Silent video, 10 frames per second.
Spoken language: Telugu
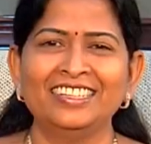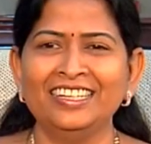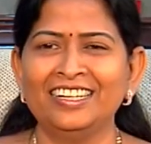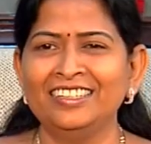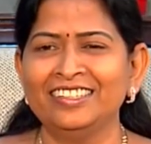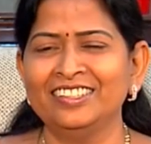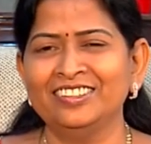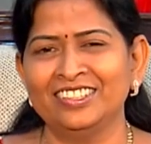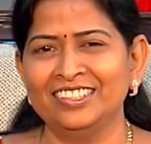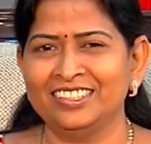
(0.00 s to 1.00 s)
నేను
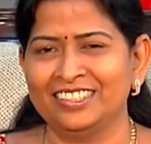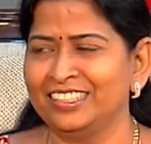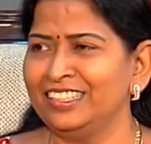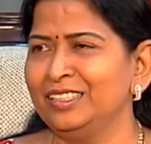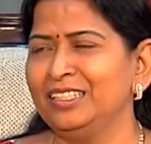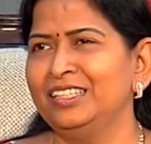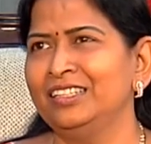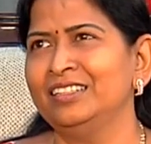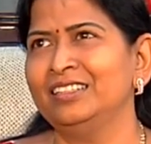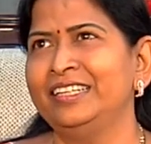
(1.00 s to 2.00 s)
అంటాను రే అంటే
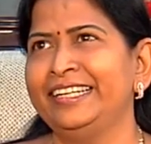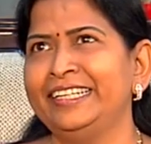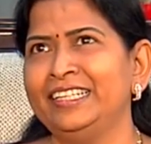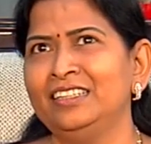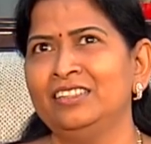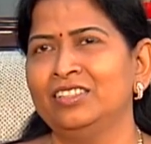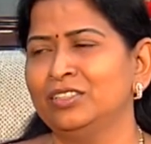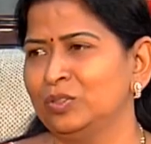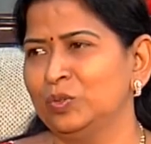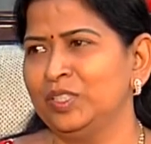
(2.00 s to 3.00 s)
ఎయిటీన్త్
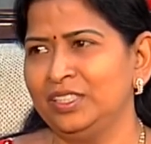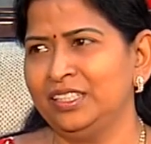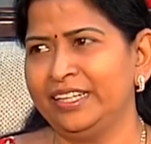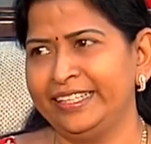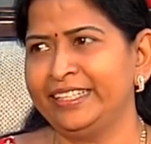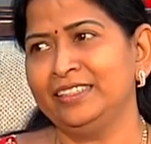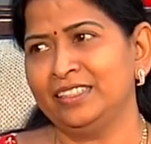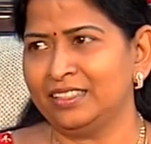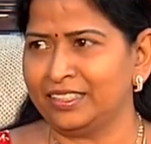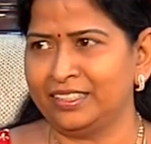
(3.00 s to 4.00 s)
వరకు ఉండి
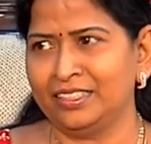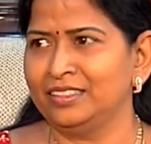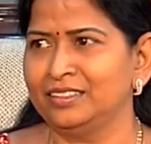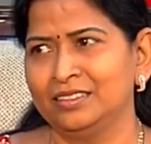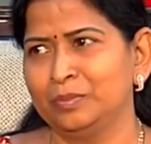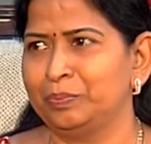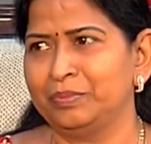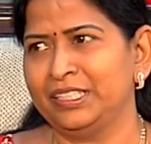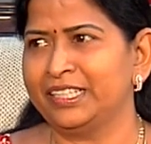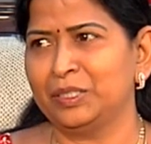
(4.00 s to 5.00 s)
ఎయిటీన్త్న రిటర్న్
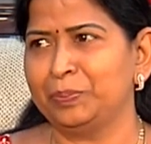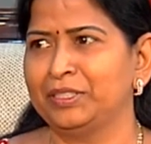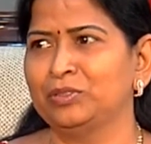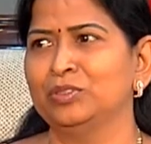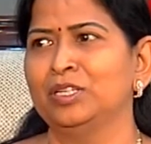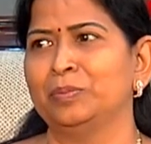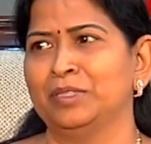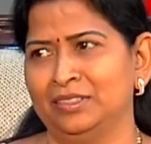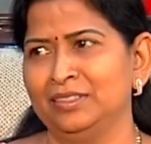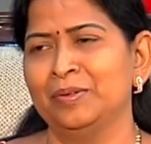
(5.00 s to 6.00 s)
టికెట్
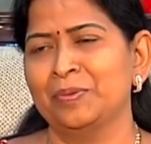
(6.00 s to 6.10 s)
పెట్టుకున్నామండి